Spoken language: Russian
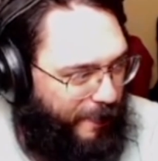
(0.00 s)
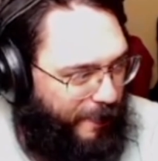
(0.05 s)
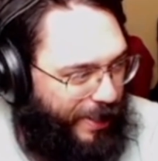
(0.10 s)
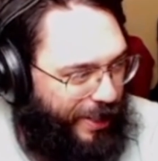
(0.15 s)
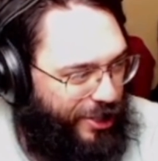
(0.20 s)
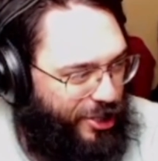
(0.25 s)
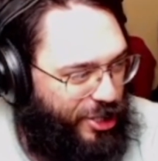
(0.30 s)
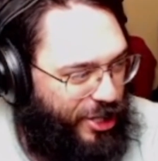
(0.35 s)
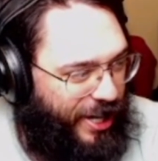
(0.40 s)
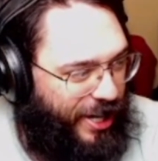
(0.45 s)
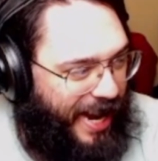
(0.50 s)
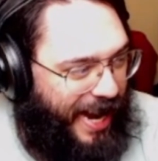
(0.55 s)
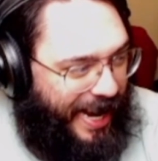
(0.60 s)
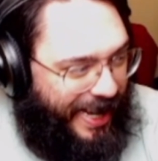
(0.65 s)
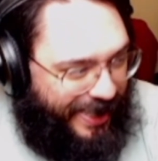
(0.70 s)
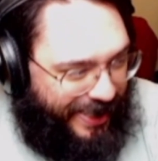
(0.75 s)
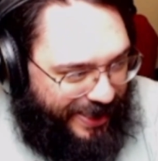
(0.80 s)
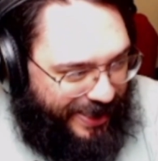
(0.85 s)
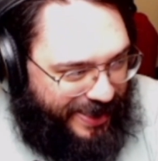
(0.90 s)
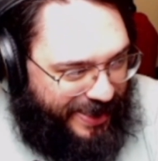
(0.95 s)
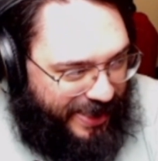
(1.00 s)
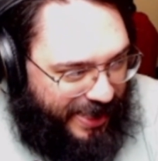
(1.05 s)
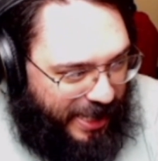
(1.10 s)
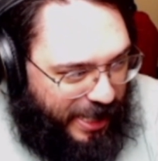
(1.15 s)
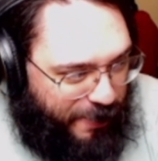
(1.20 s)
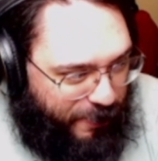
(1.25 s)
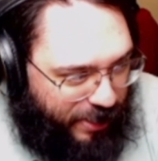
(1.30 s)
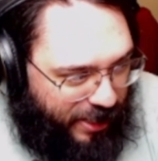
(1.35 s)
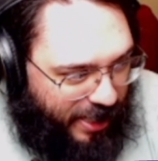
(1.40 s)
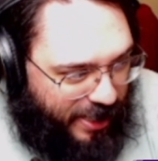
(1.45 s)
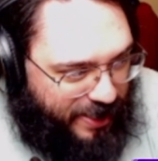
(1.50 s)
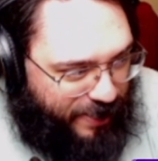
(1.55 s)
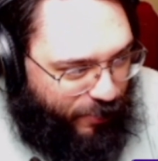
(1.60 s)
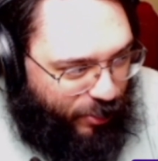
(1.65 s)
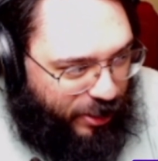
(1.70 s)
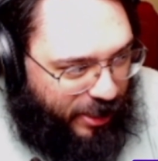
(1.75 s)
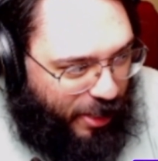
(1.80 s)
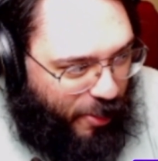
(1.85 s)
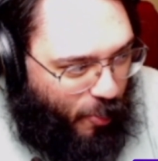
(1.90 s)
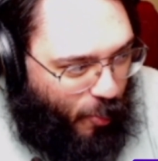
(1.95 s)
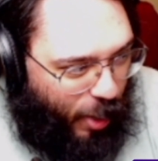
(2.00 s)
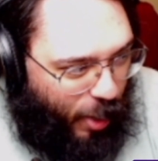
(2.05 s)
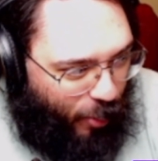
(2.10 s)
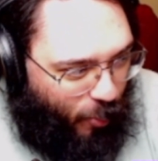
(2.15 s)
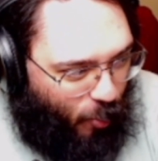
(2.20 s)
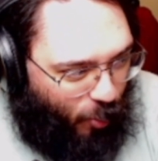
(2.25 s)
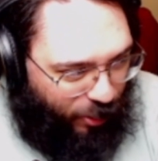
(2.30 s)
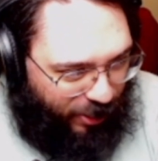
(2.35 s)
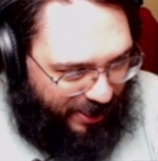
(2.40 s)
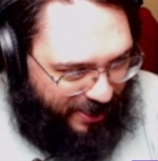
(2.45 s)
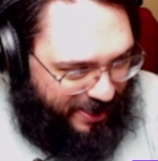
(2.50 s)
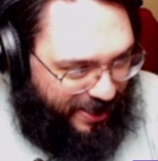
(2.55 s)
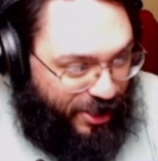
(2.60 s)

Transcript: Под шикарный стрим есть вот такой голос.